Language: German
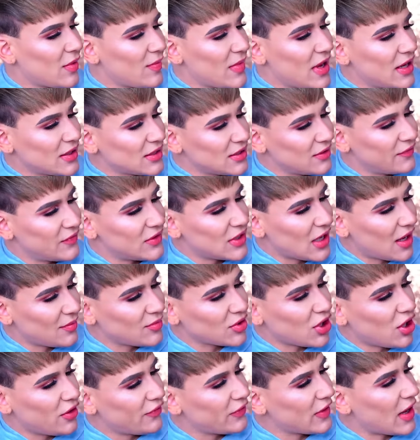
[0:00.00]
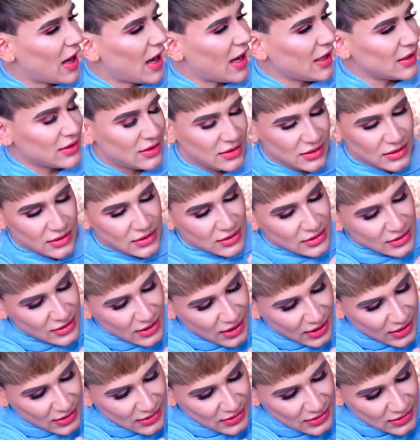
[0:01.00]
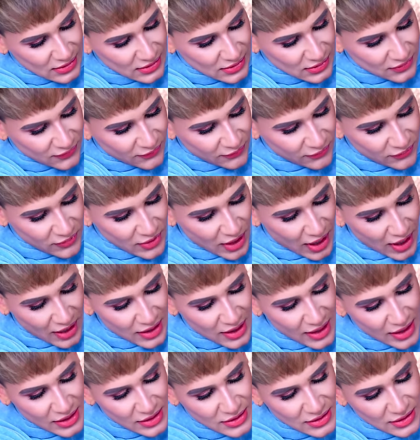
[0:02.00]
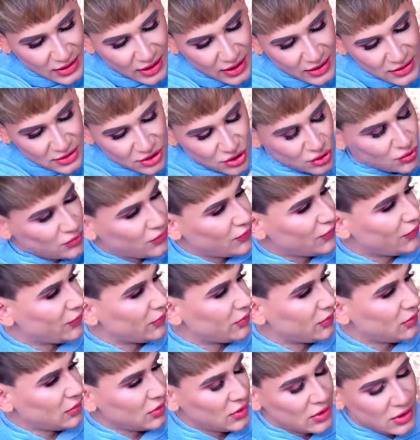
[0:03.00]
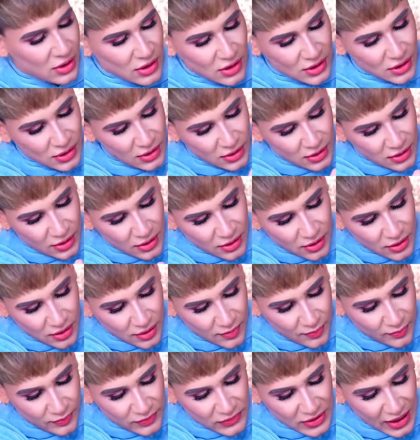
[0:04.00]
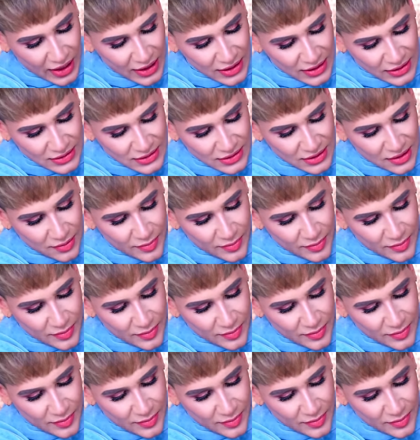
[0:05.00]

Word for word: Man merkt irgendwie, die haben darauf geachtet, dass für alle Helligkeitsstufen ähm, ein Highlighter